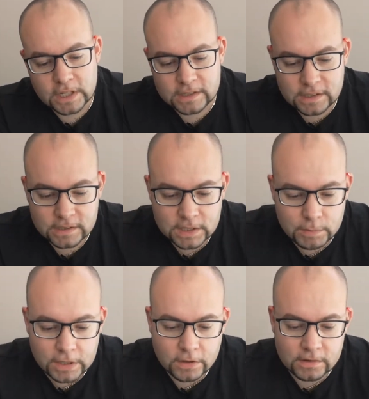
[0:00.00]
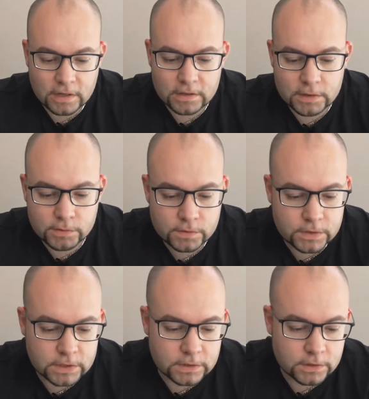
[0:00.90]
accessibles avec un tel niveau de
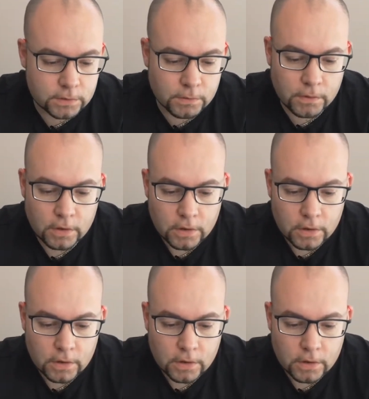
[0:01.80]
finition,